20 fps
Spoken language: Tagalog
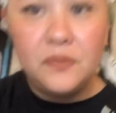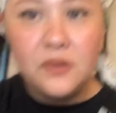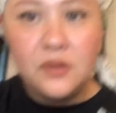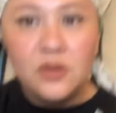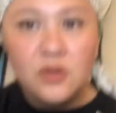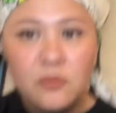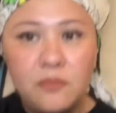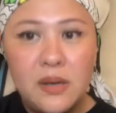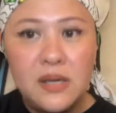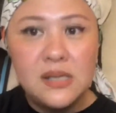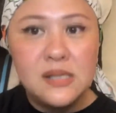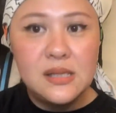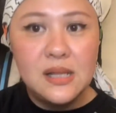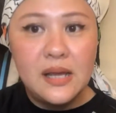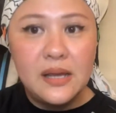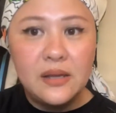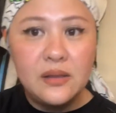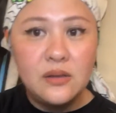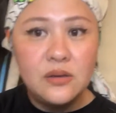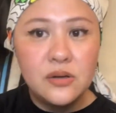Yung may
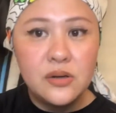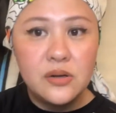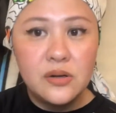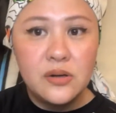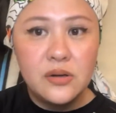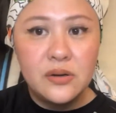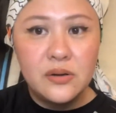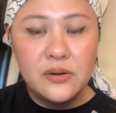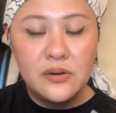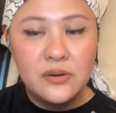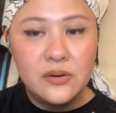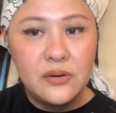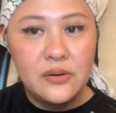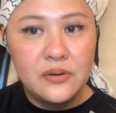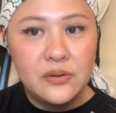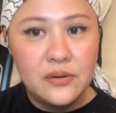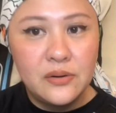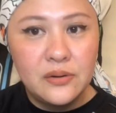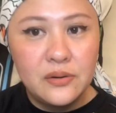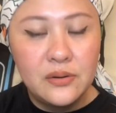slider.
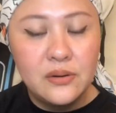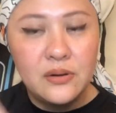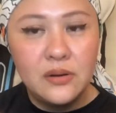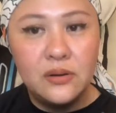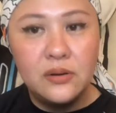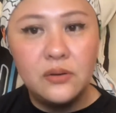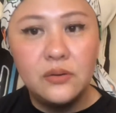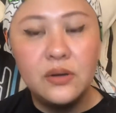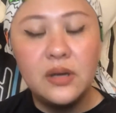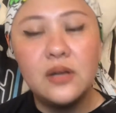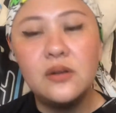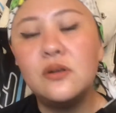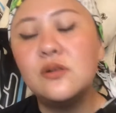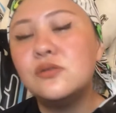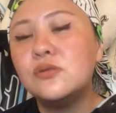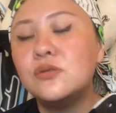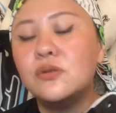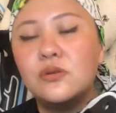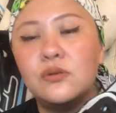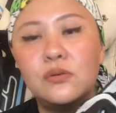You can
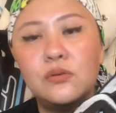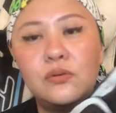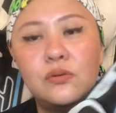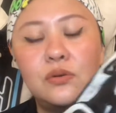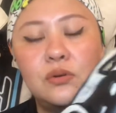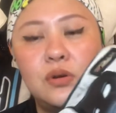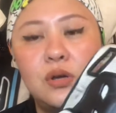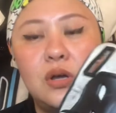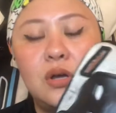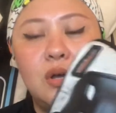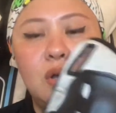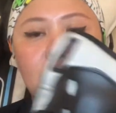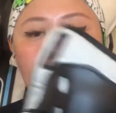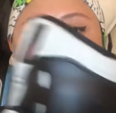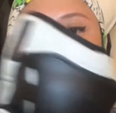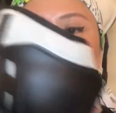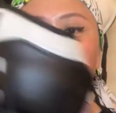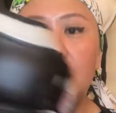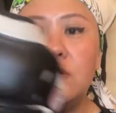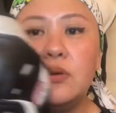also
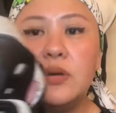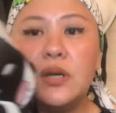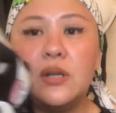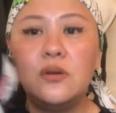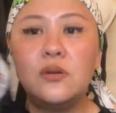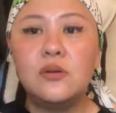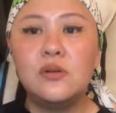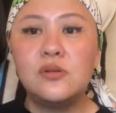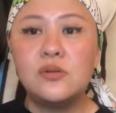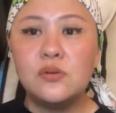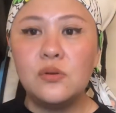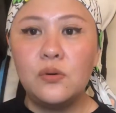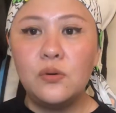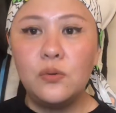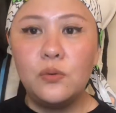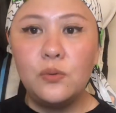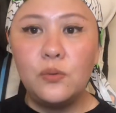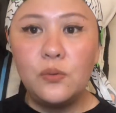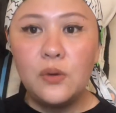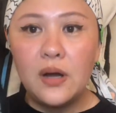you can also
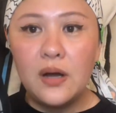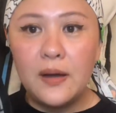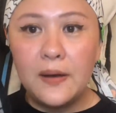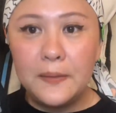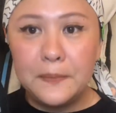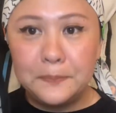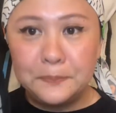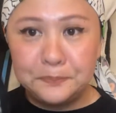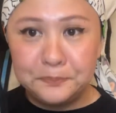um,